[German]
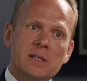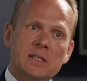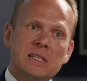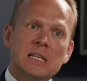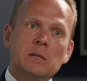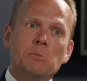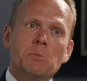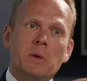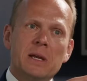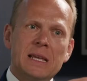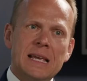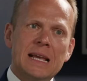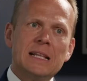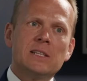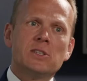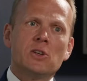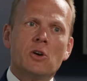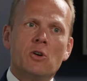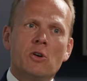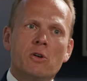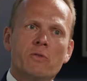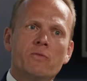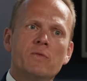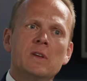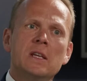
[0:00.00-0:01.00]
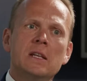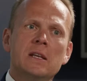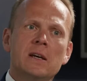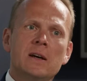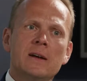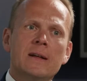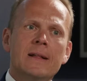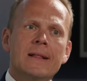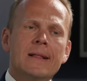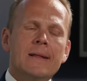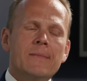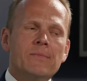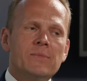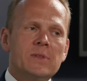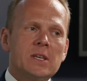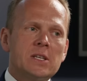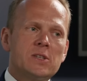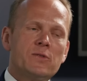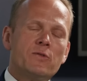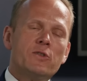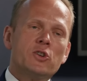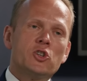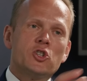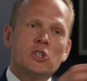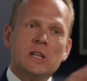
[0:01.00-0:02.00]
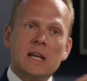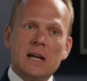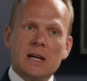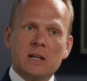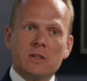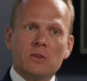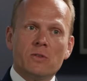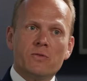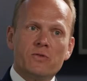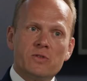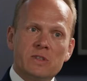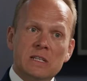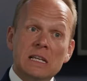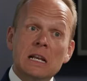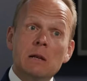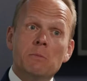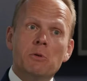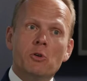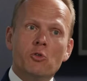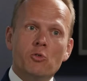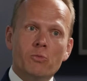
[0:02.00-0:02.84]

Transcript: sieht man jetzt auch wieder, dass verstärkt auf Silber